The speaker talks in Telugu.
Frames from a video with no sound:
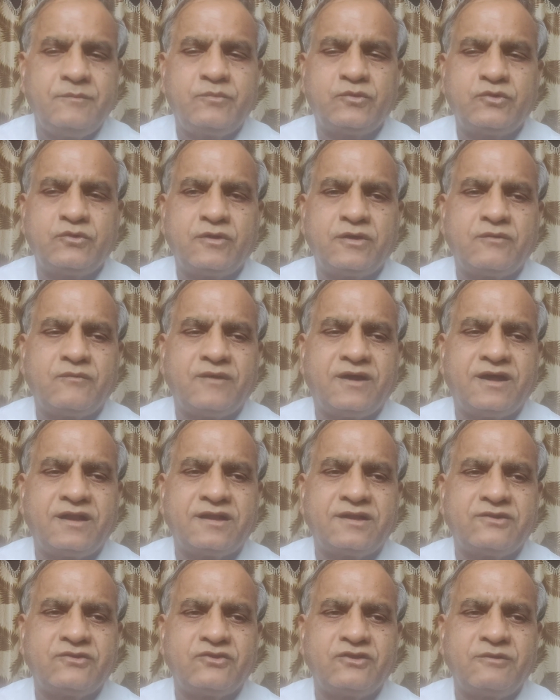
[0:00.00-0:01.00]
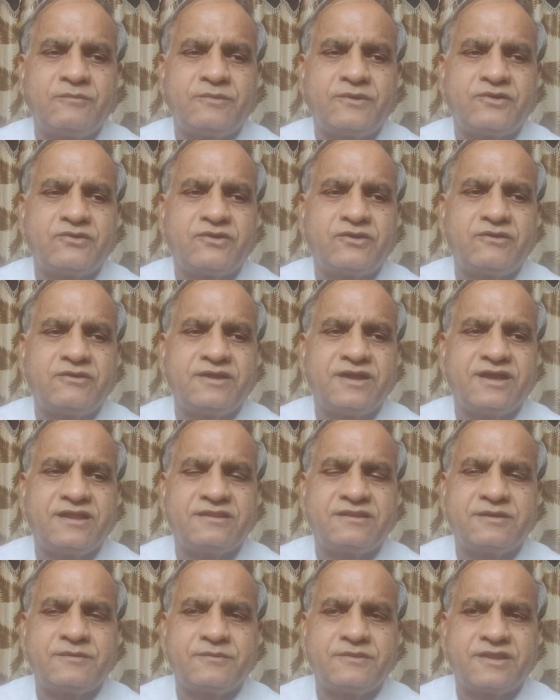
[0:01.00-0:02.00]
ఇప్పుడు ఒక వారం రోజుల పాటు వాళ్ళు
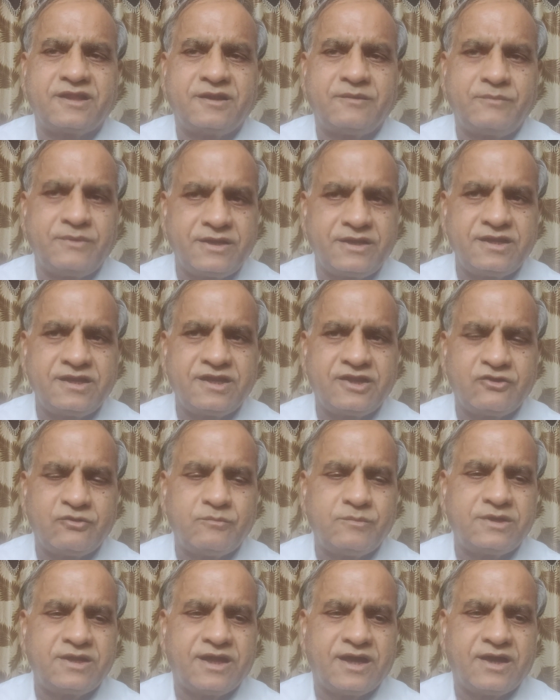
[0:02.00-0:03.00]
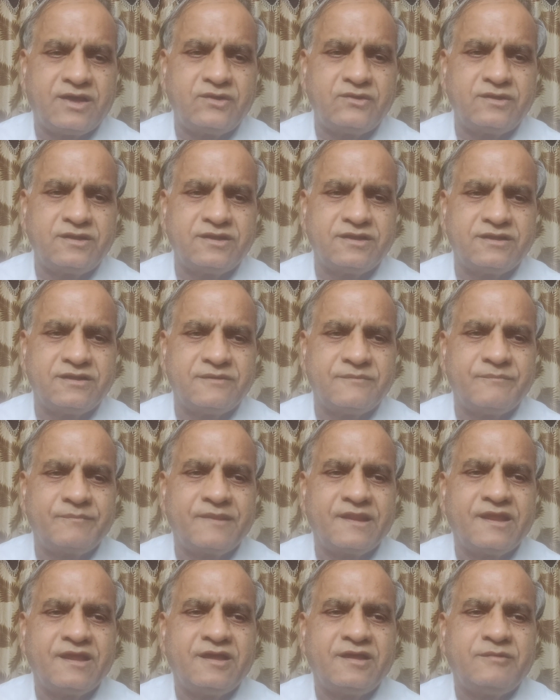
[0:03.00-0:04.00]
యాత్ర తలపెట్టి నవంబర్ ఆరున
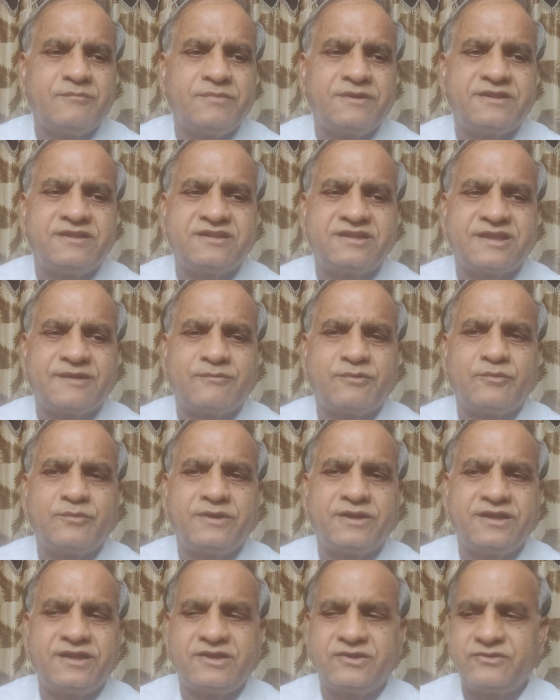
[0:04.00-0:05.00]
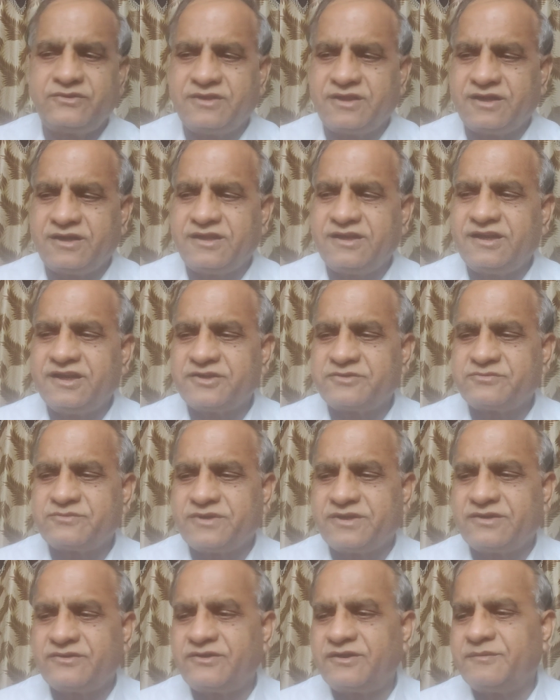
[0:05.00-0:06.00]
పెద్ద సభ పెట్టారు జేడీ
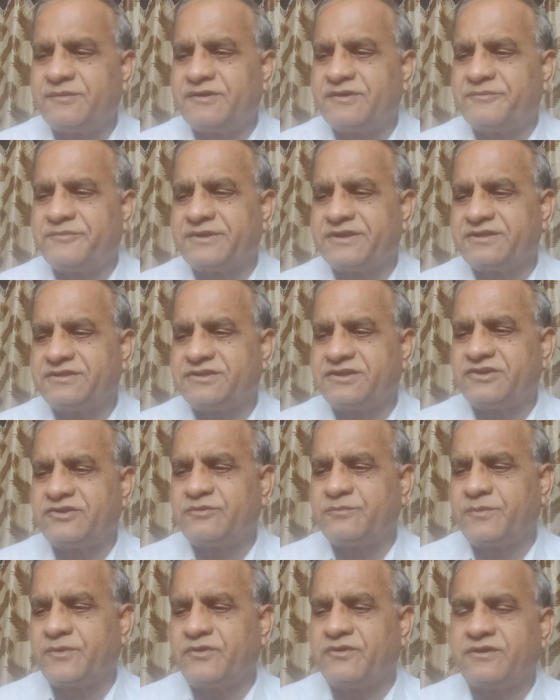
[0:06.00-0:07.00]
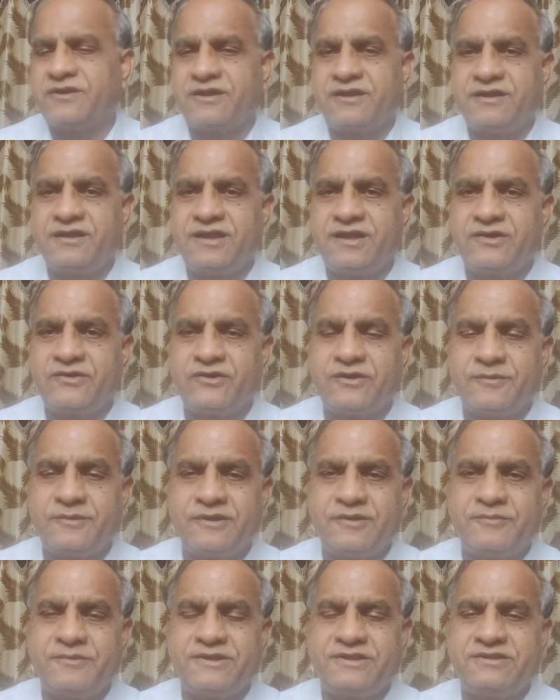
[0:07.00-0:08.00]
లక్ష్మణ్ కూడా బలపరిచారు పవన్ కళ్యాణ్ కూడా
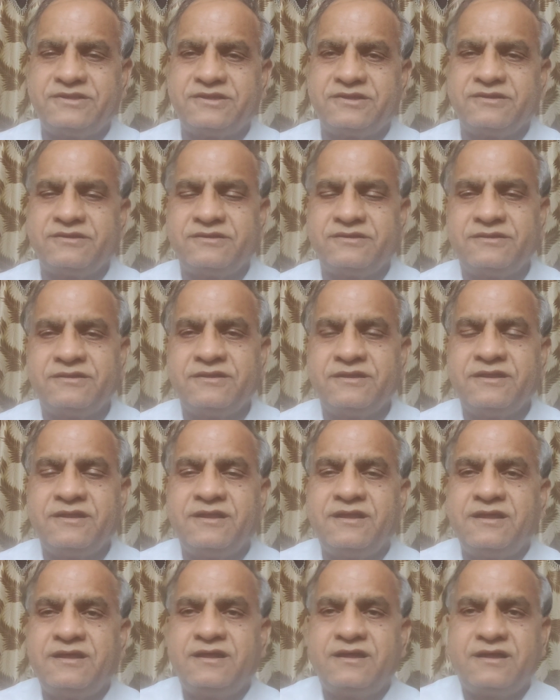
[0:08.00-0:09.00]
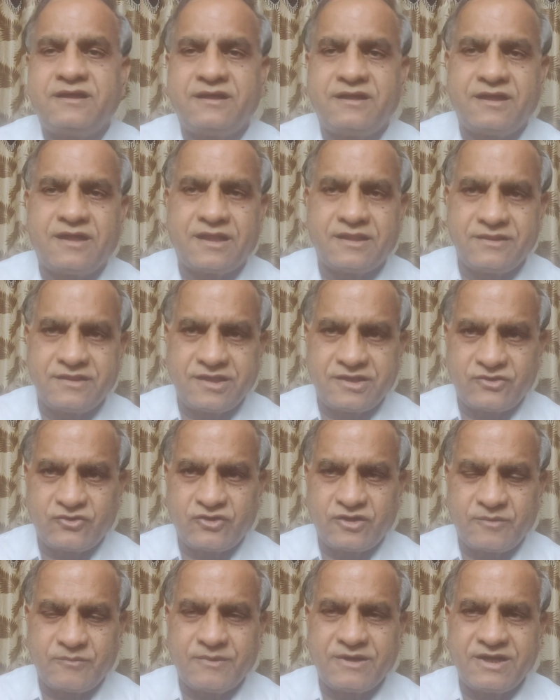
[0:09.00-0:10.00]
బలపరిచారు అందరూ
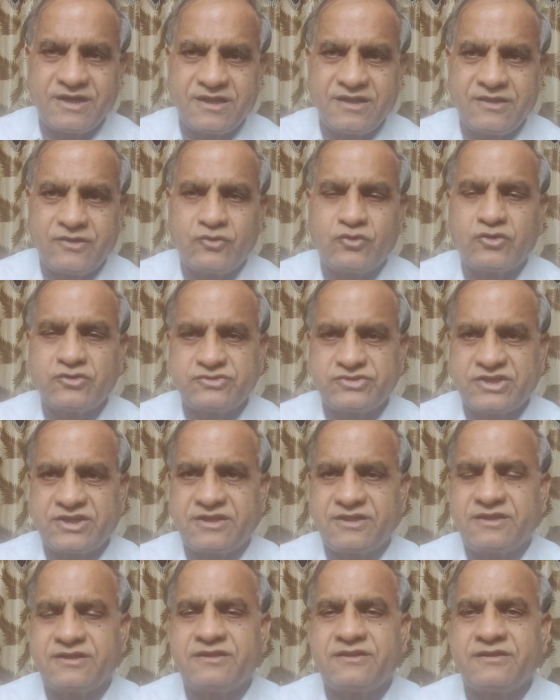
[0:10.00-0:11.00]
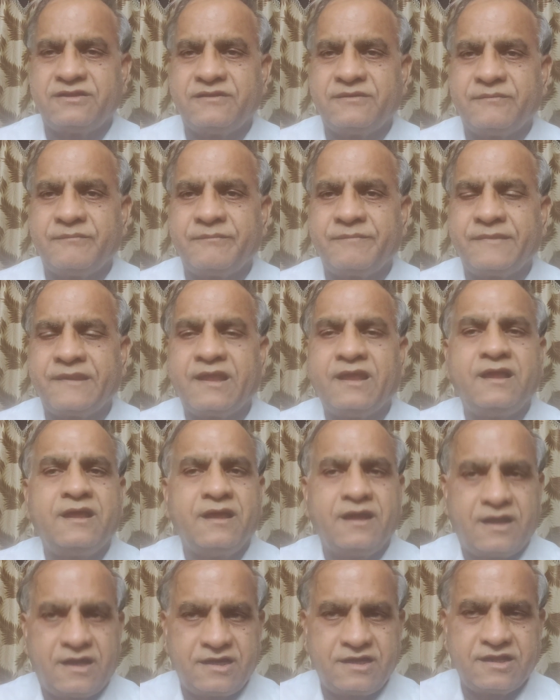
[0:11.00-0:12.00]
కూడా మళ్ళీ ఇంకోసారి
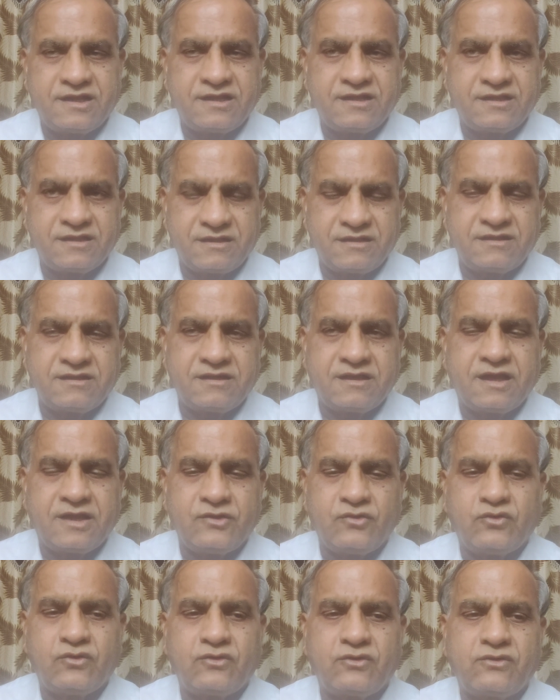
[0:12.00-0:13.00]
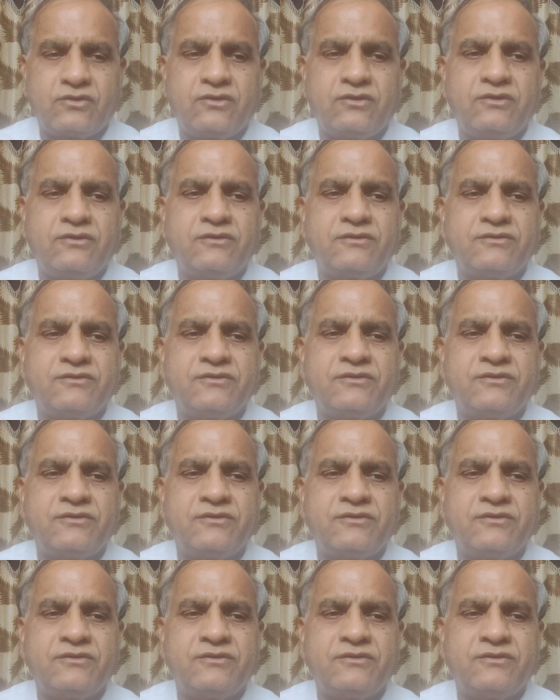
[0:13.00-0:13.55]
అంటే హైకోర్టులో